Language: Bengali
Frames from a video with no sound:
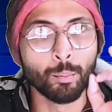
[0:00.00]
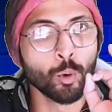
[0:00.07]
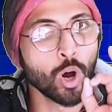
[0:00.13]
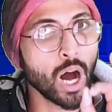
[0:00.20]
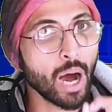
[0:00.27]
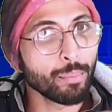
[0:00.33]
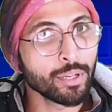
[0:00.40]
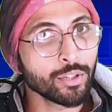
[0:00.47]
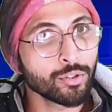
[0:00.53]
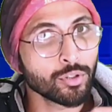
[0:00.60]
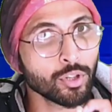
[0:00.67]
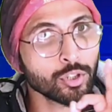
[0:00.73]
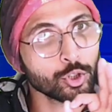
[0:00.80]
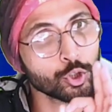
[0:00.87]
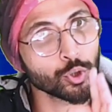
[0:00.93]

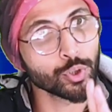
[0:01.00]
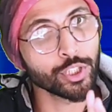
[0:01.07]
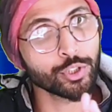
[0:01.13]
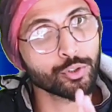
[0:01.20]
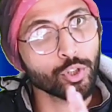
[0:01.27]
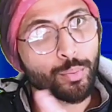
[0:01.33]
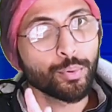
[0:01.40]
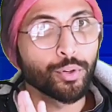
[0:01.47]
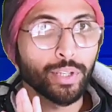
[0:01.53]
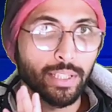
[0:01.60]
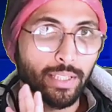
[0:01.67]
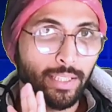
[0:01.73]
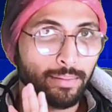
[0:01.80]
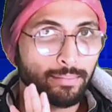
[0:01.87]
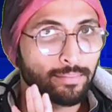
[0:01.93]
মহাবিদ্রোর চরিত্র
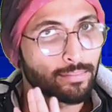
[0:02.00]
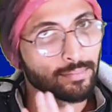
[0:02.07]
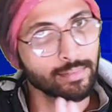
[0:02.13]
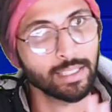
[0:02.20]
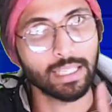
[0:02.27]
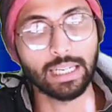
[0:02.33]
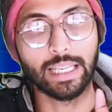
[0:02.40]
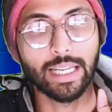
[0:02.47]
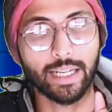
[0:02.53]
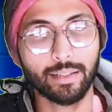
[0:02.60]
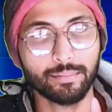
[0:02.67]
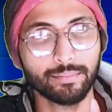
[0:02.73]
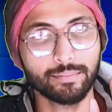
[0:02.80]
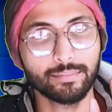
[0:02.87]
প্রকৃতি ক্লিয়ার